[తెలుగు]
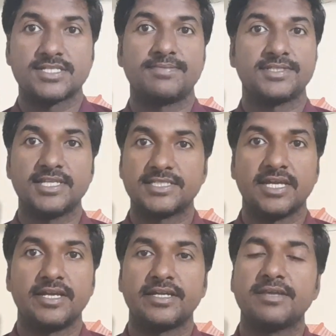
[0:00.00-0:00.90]
కాన్సెప్ట్
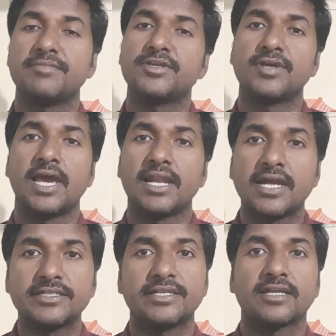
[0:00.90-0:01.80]
తెలిసాయంటే మీరు
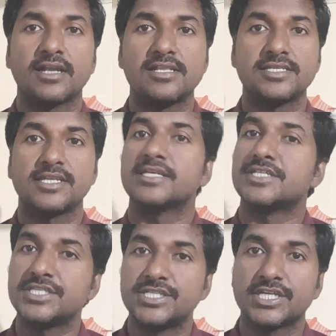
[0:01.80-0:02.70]
ఎలాంటి టెక్నాలజీ అయినా
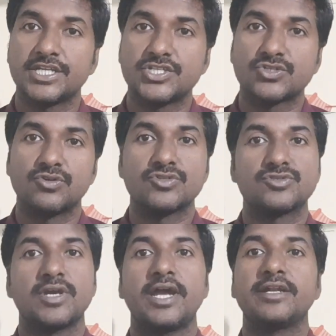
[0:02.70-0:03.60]
ఈజీగా
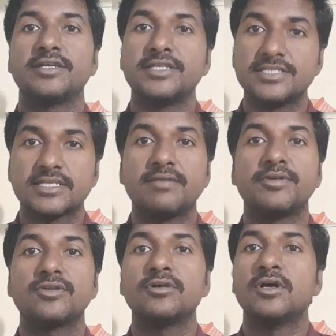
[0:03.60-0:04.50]
నేర్చుకోవచ్చు అండ్ ఈజీగా
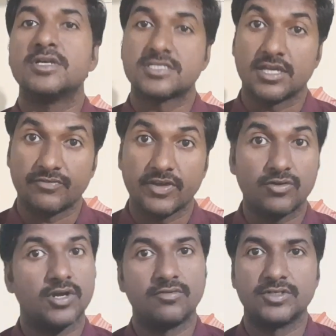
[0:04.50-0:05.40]
మీరు సర్వై
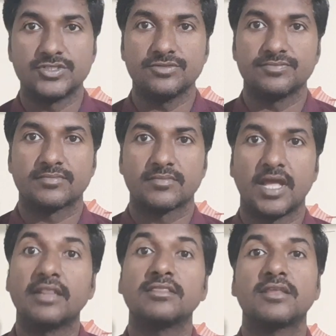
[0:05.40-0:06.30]
కూడా అవ్వచ్చు
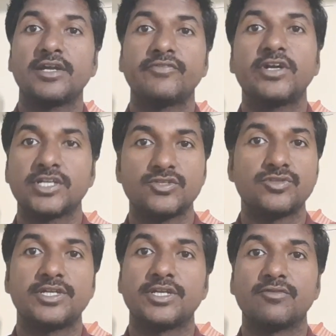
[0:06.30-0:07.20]
అంత అడ్వాంటేజ్
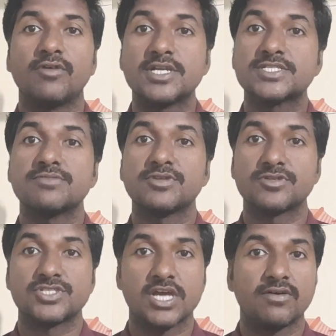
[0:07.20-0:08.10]
ఉందండి వన్స్
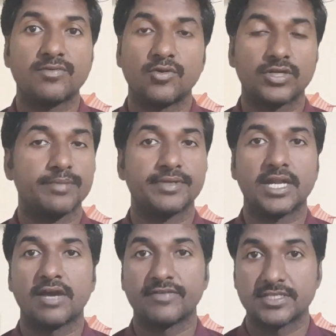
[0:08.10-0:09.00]
మీరు జావా
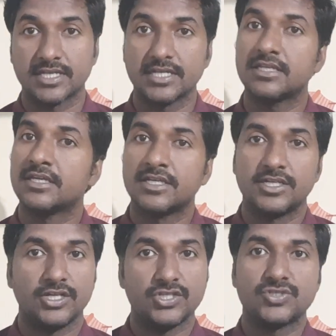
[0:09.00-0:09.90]
ప్రోగ్రామింగ్ లాంగ్వేజ్ కానీ
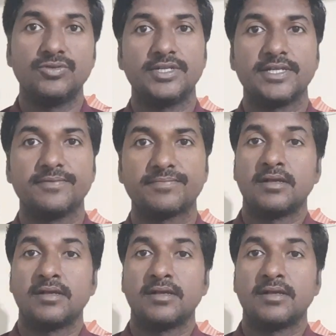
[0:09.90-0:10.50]
నేర్చుకుంటే